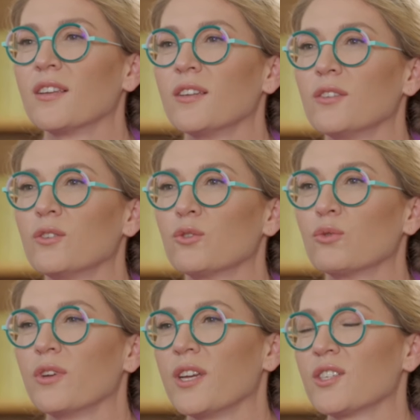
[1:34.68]
ty
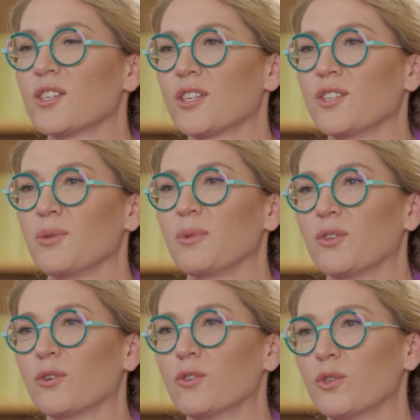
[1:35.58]
czujesz, że ciebie
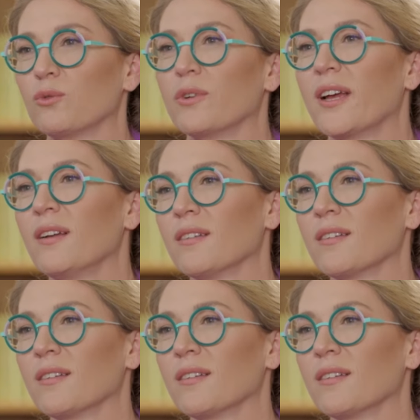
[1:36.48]
to kosztuje?